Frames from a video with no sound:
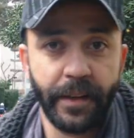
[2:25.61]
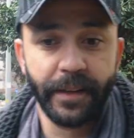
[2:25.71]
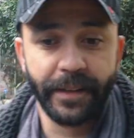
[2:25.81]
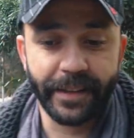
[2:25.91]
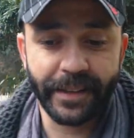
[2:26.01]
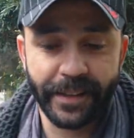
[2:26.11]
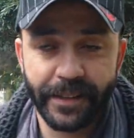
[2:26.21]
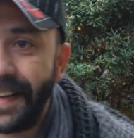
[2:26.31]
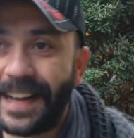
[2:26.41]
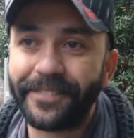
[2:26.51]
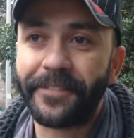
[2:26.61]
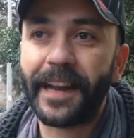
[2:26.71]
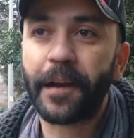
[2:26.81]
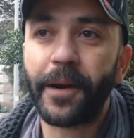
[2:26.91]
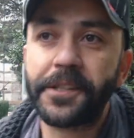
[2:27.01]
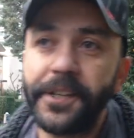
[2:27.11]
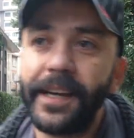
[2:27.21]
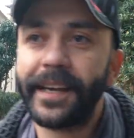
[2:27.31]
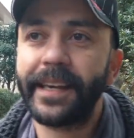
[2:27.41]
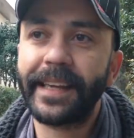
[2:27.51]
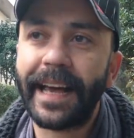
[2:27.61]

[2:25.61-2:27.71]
Belki. Ee, yani Fenerbahçe'ye